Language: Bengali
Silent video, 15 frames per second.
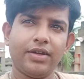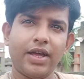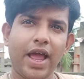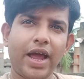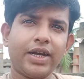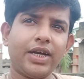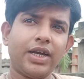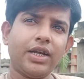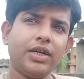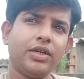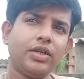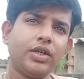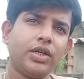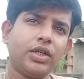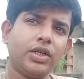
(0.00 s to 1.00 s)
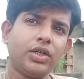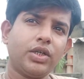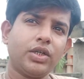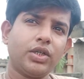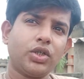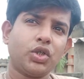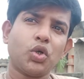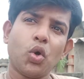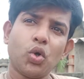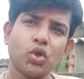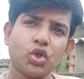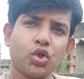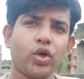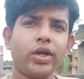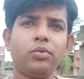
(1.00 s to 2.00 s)
একটা
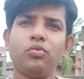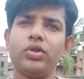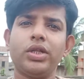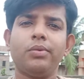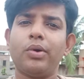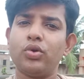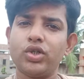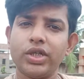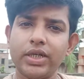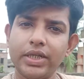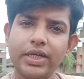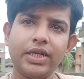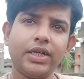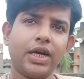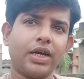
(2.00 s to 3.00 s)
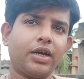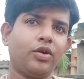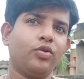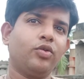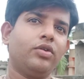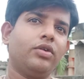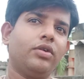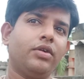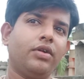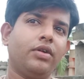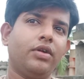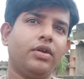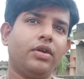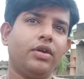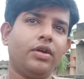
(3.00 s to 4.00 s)
সংশয়ের মধ্যে মানুষের দিন কাটানো
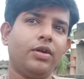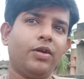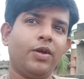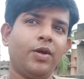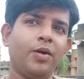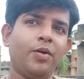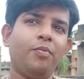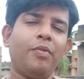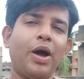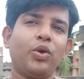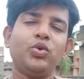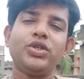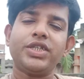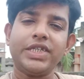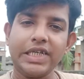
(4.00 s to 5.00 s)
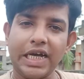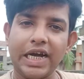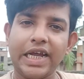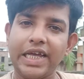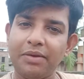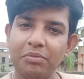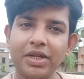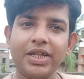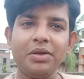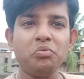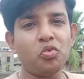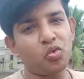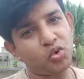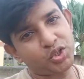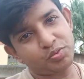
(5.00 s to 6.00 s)
মানুষ চেহারা এমনিতেই
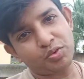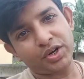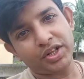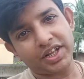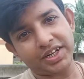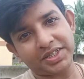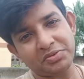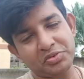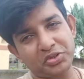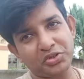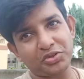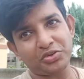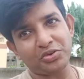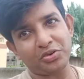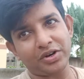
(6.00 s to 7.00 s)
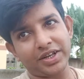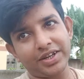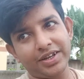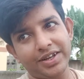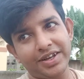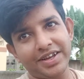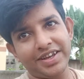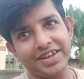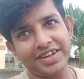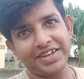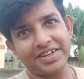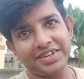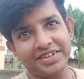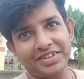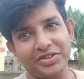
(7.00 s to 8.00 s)
মুখোশ পরে থাকতে পছন্দ করে
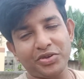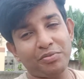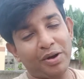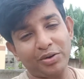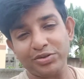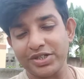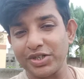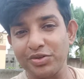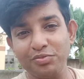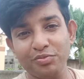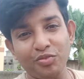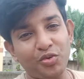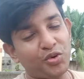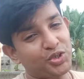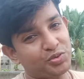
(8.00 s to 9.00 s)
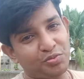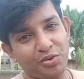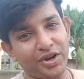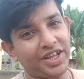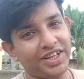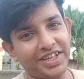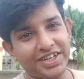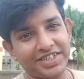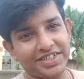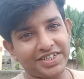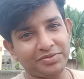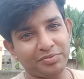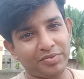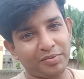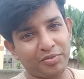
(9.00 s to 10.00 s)
তো মানুষকে তো মুখোশ পরিয়ে দিয়েছে
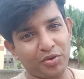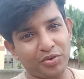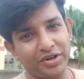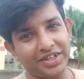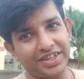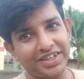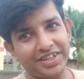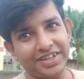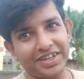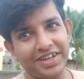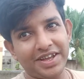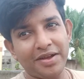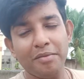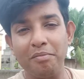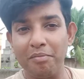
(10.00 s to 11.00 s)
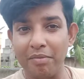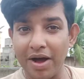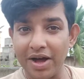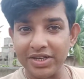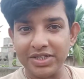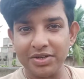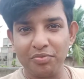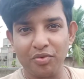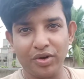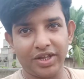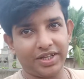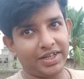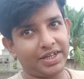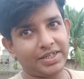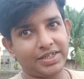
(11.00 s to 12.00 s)
প্রকৃতি মাস্ক পরিয়ে
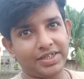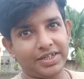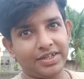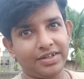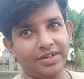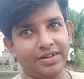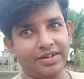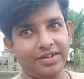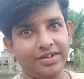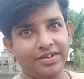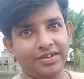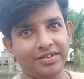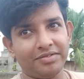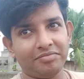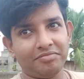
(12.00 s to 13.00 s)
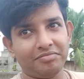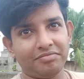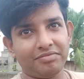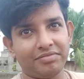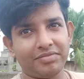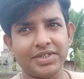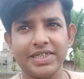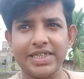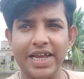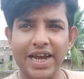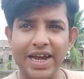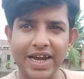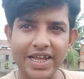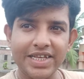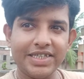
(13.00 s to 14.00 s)
দিয়েছে
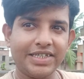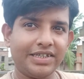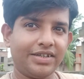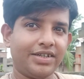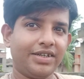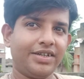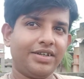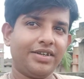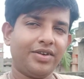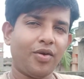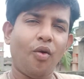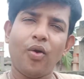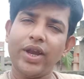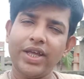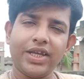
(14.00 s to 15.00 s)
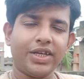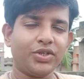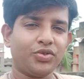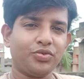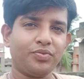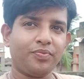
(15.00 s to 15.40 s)
স্যানিটাইজার অনেক কিছু